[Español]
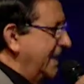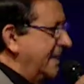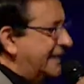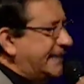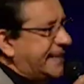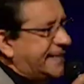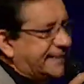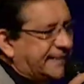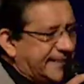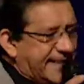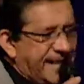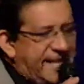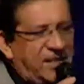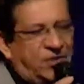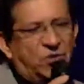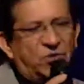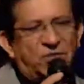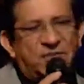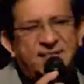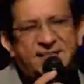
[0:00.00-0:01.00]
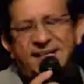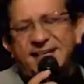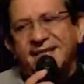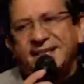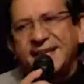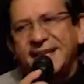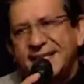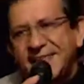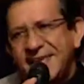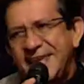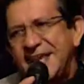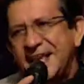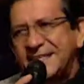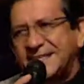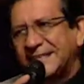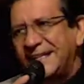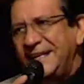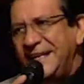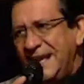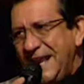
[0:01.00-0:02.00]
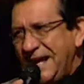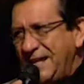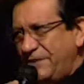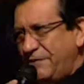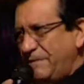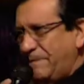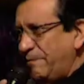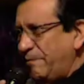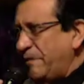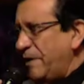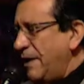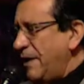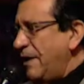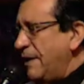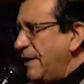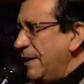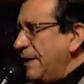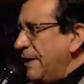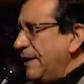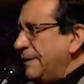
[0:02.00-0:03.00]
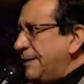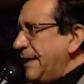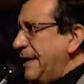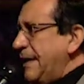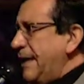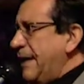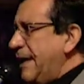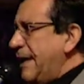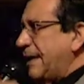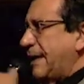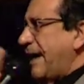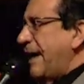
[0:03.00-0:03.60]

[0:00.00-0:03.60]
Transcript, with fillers: 360 días en el año. De